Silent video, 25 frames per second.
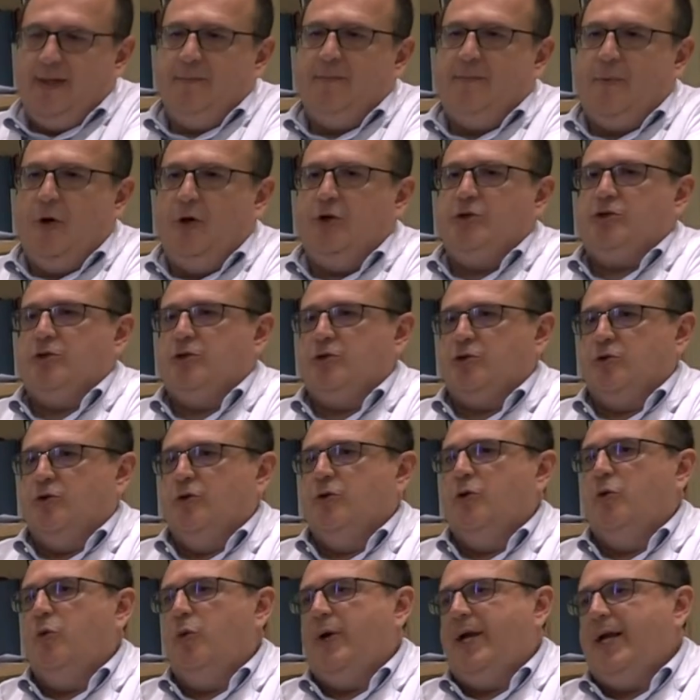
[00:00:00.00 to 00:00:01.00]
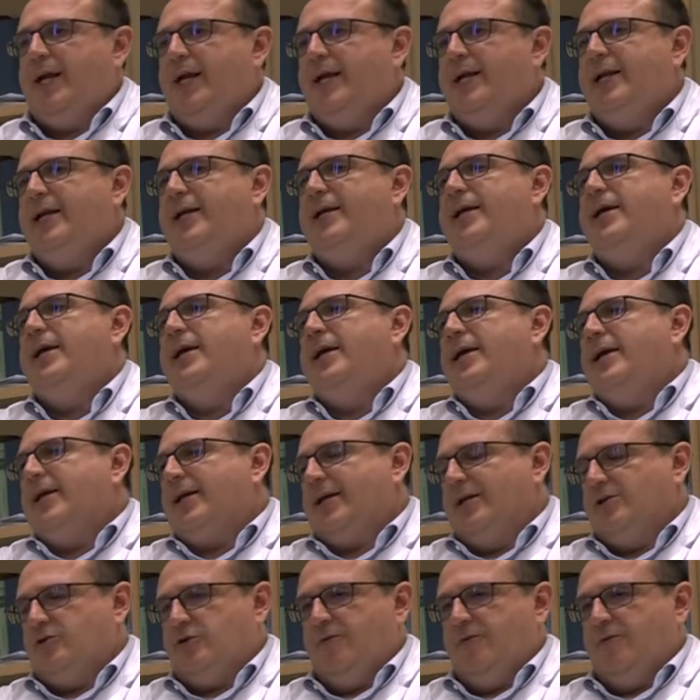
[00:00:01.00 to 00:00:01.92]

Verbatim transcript: Poi ci sono quelli che